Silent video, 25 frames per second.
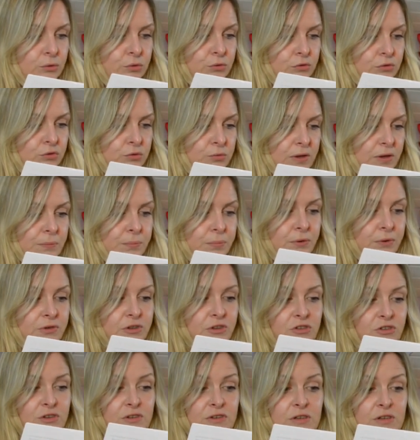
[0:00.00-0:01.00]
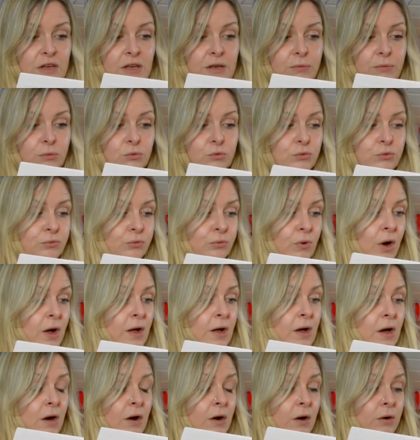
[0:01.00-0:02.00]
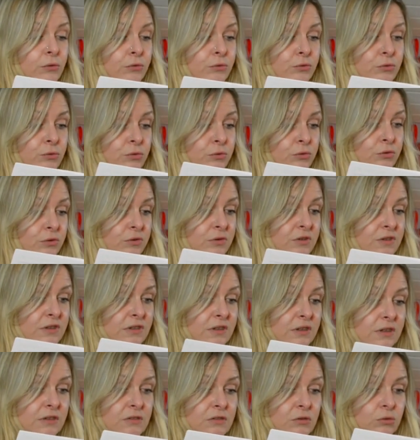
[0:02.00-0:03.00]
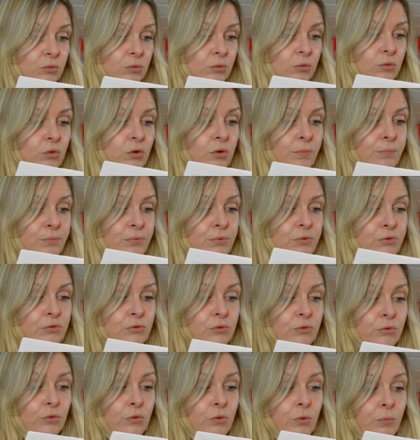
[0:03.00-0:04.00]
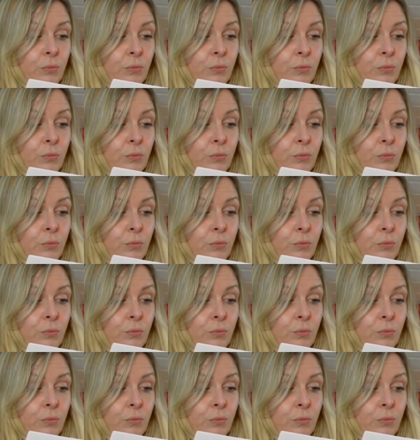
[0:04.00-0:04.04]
quand on souhaite protéger ses lèvres du froid en toute discrétion. Le plus, une